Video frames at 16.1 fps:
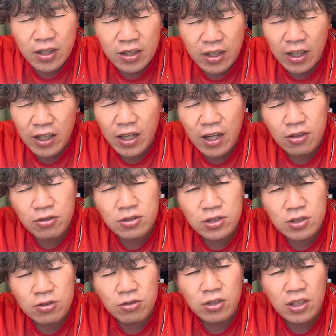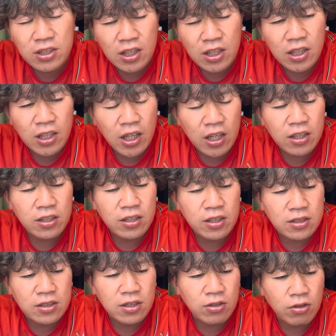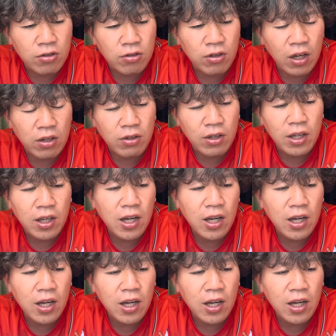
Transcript: エラーをすることは仕方ないんですけど、あの、エ